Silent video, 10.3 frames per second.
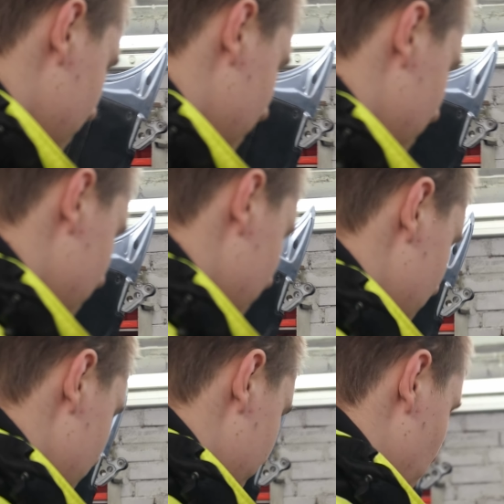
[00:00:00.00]
Попробуйте.
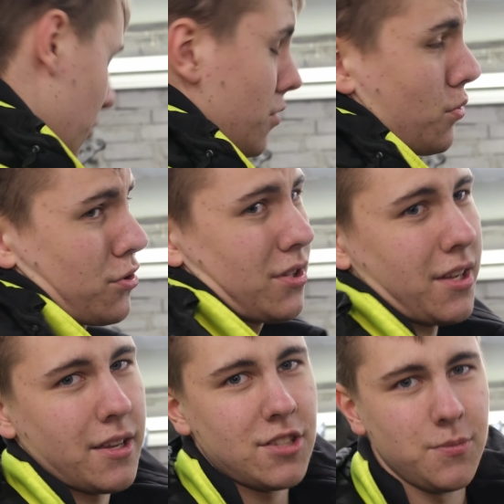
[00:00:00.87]
Но это тоже
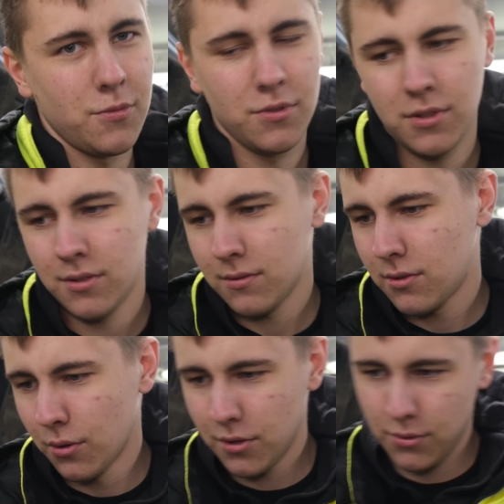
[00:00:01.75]
такая тема, и
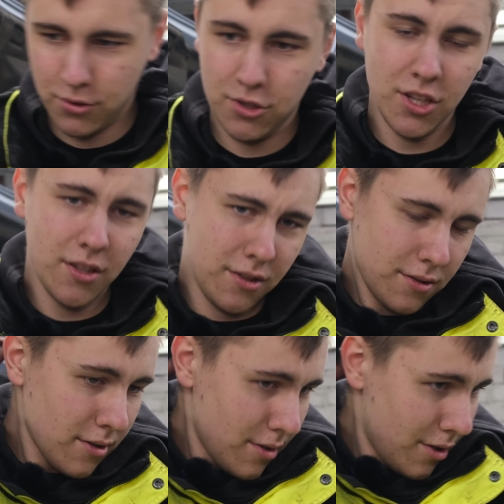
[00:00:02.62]
строкер тоже деньги.
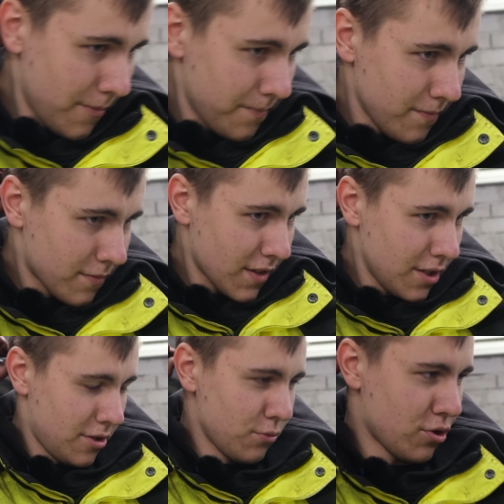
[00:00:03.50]

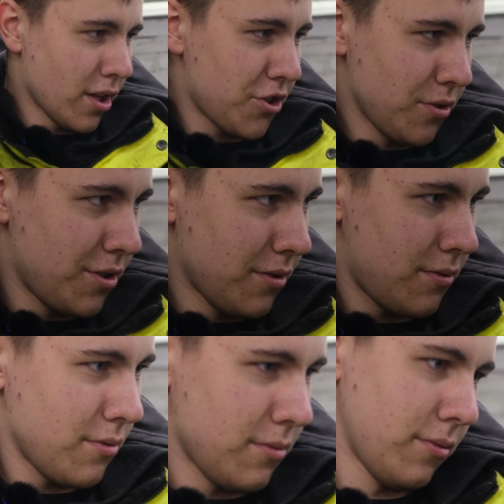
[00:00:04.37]
Если уже начал делать, то